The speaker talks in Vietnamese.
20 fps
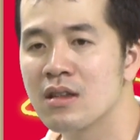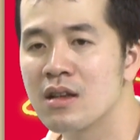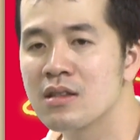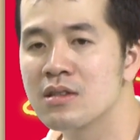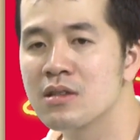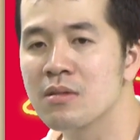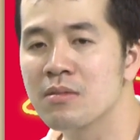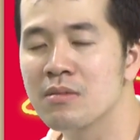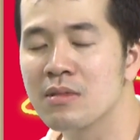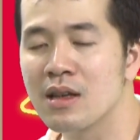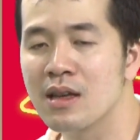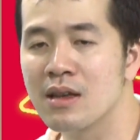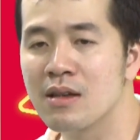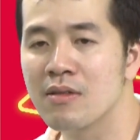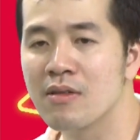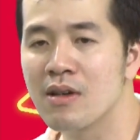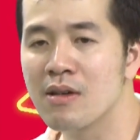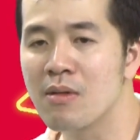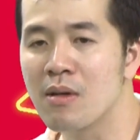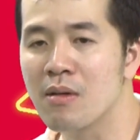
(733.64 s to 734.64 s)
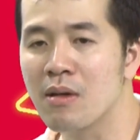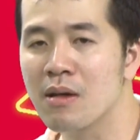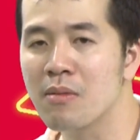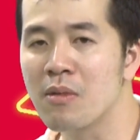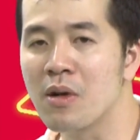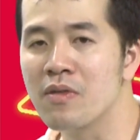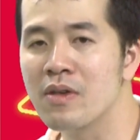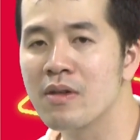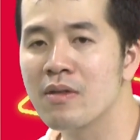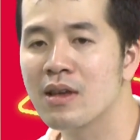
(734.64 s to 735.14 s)
Nói chung thì với một cái
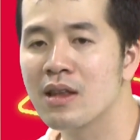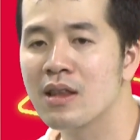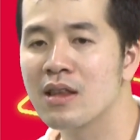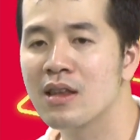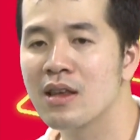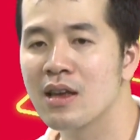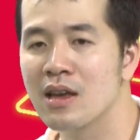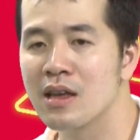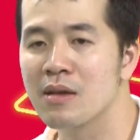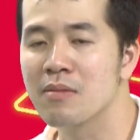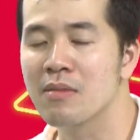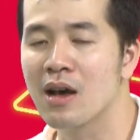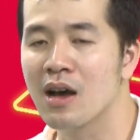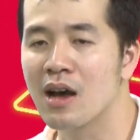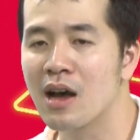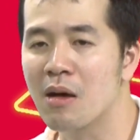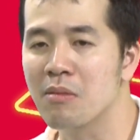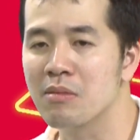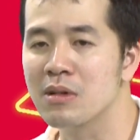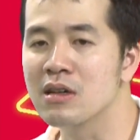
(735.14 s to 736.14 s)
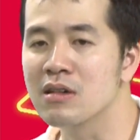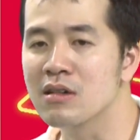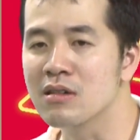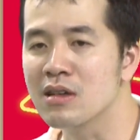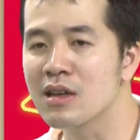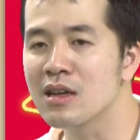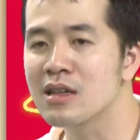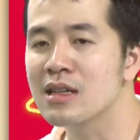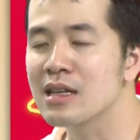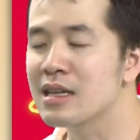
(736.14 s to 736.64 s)
bộ phim kinh dị mà ở học
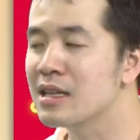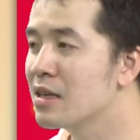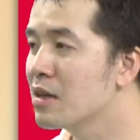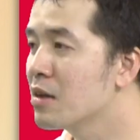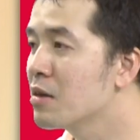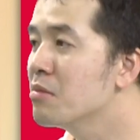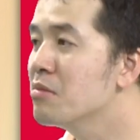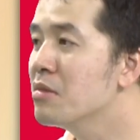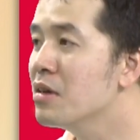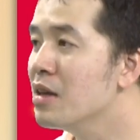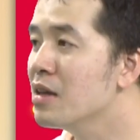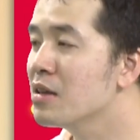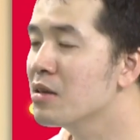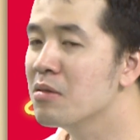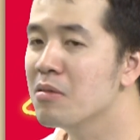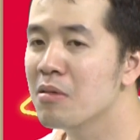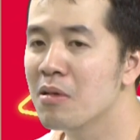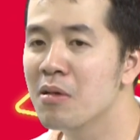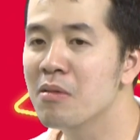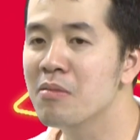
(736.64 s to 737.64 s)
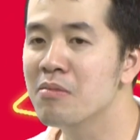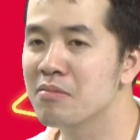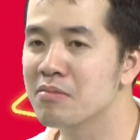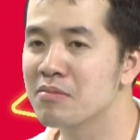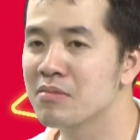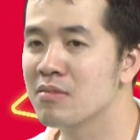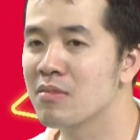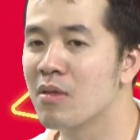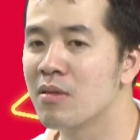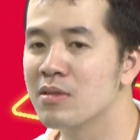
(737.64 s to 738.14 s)
đường như thế này thì cũng rất là thu hút
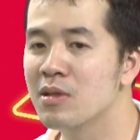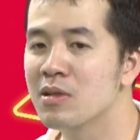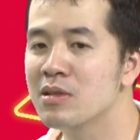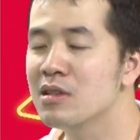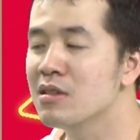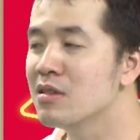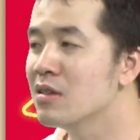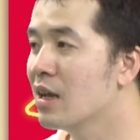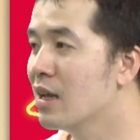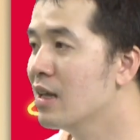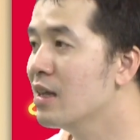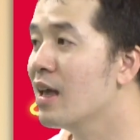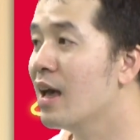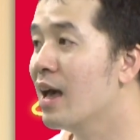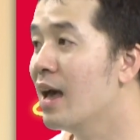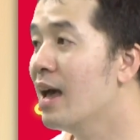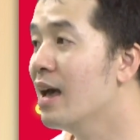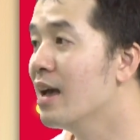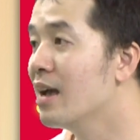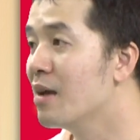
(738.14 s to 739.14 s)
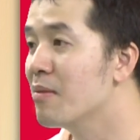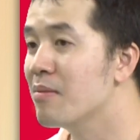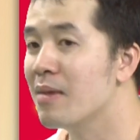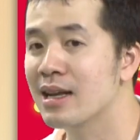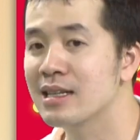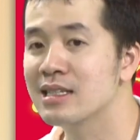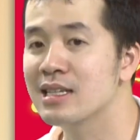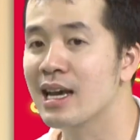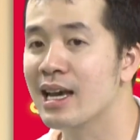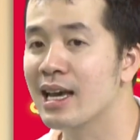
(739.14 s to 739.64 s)
một đối tượng khán giả, các
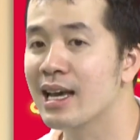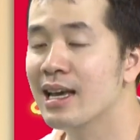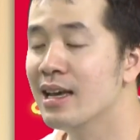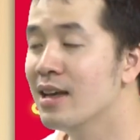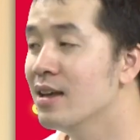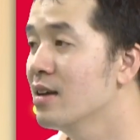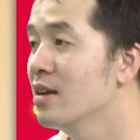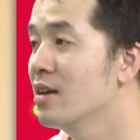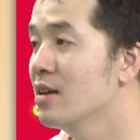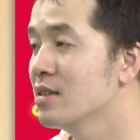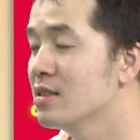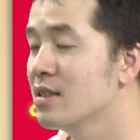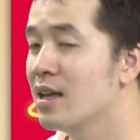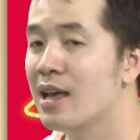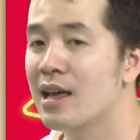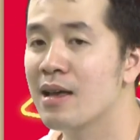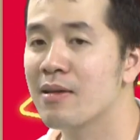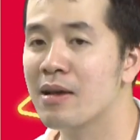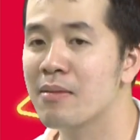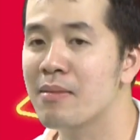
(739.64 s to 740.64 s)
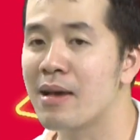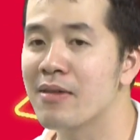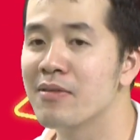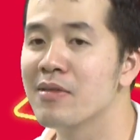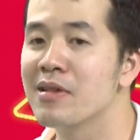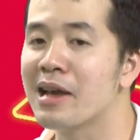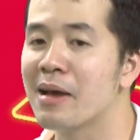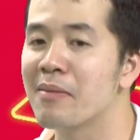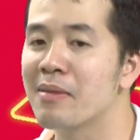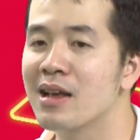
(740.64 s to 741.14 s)
bạn trẻ xem, các bạn
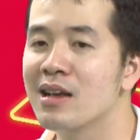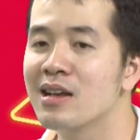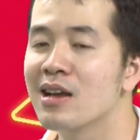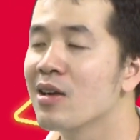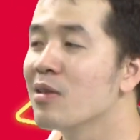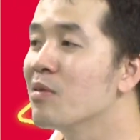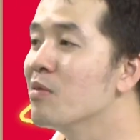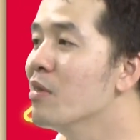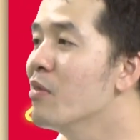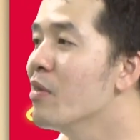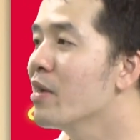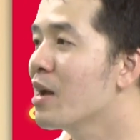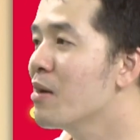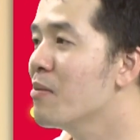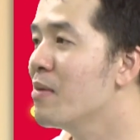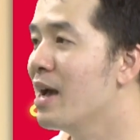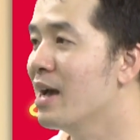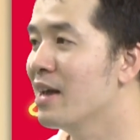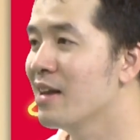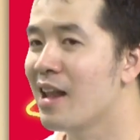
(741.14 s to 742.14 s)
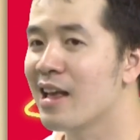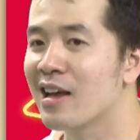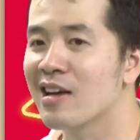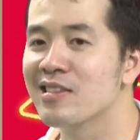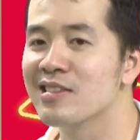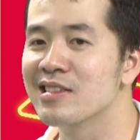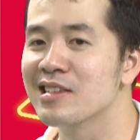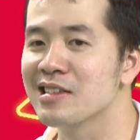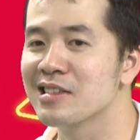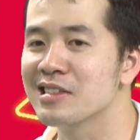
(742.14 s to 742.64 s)
vừa cảm thấy gần gũi và các bạn lại
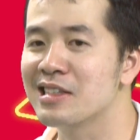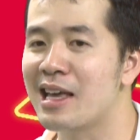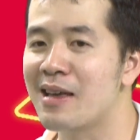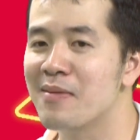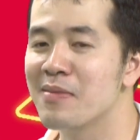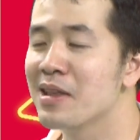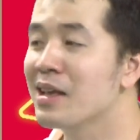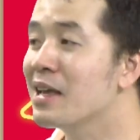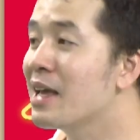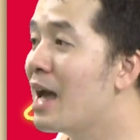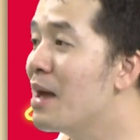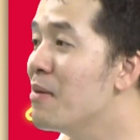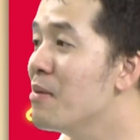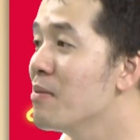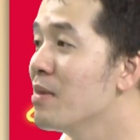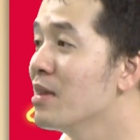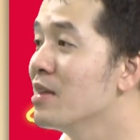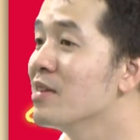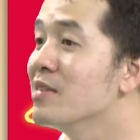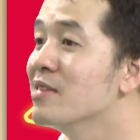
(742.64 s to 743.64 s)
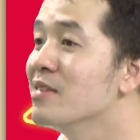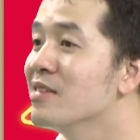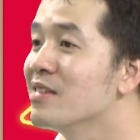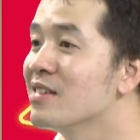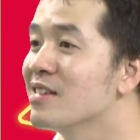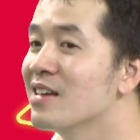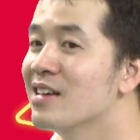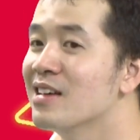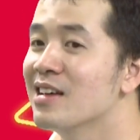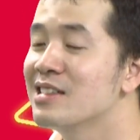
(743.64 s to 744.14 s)
còn được xem những cái mà bình
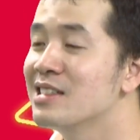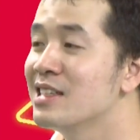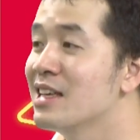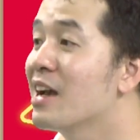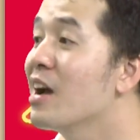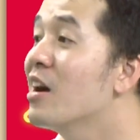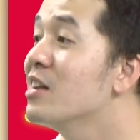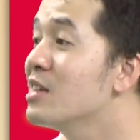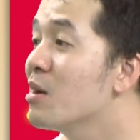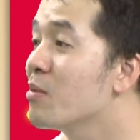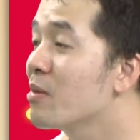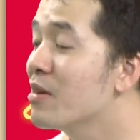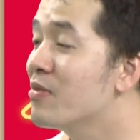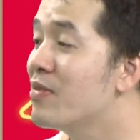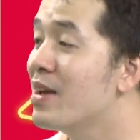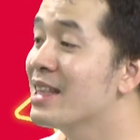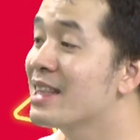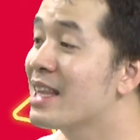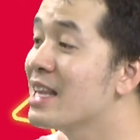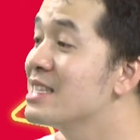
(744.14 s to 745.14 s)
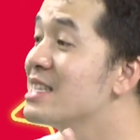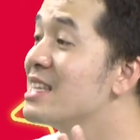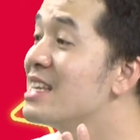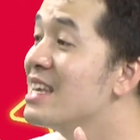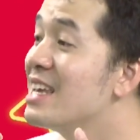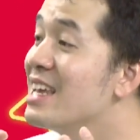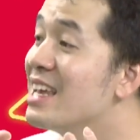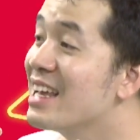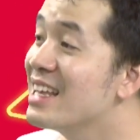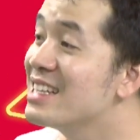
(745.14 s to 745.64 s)
thường chỉ có trong cái
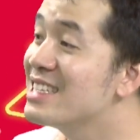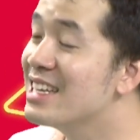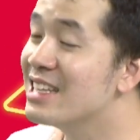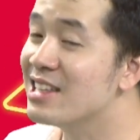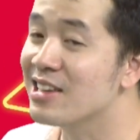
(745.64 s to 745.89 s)
fantasy, cái